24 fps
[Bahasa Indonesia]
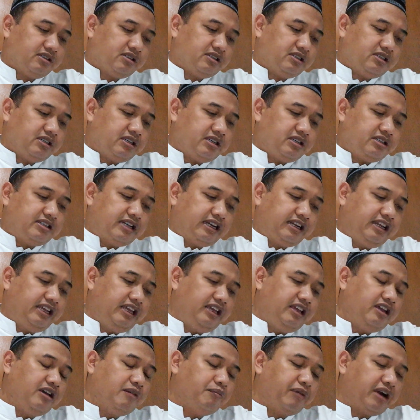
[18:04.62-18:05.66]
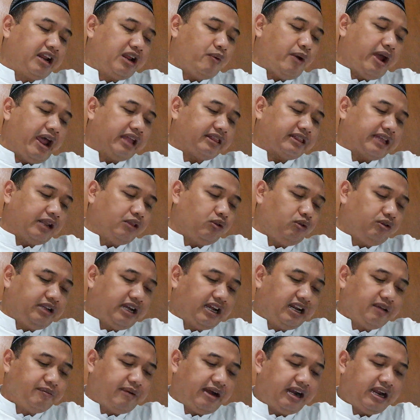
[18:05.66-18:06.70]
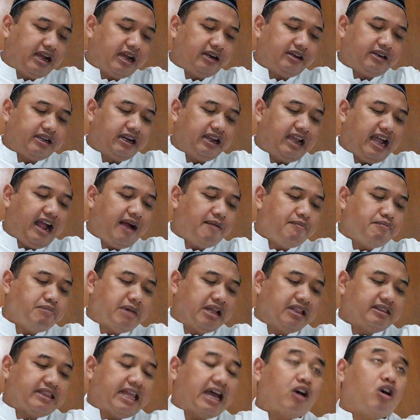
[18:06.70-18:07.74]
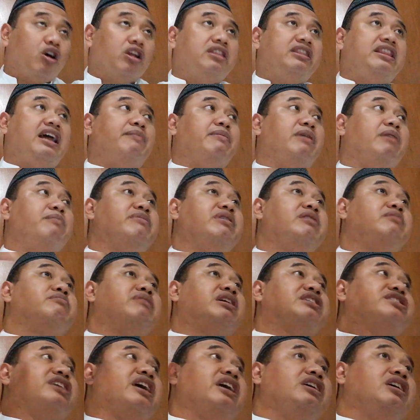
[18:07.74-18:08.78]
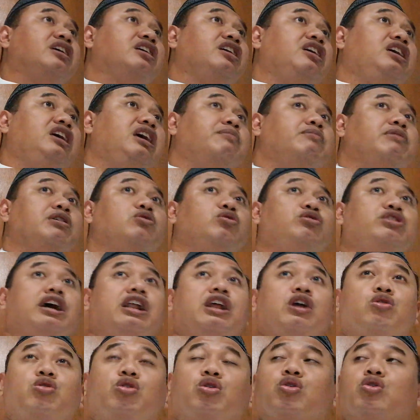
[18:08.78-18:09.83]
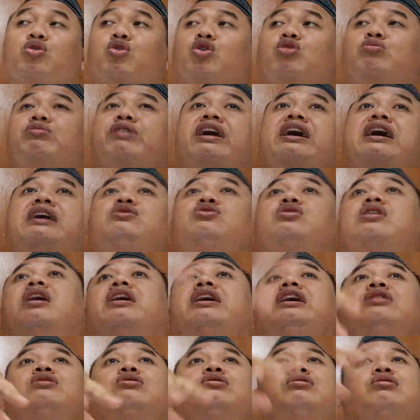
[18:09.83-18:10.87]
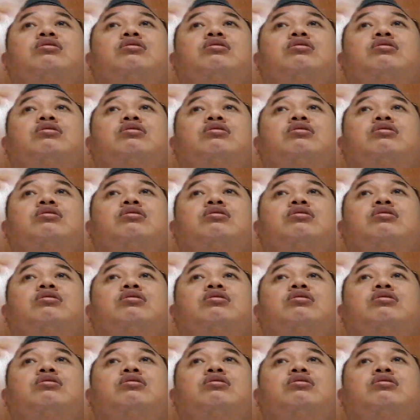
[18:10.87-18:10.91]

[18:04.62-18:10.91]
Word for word: jadi meriwayatkan itu dari mana? Dari aman takut damamin masyayikhihim. Itu dari guru-guru mereka juga gitu dulu.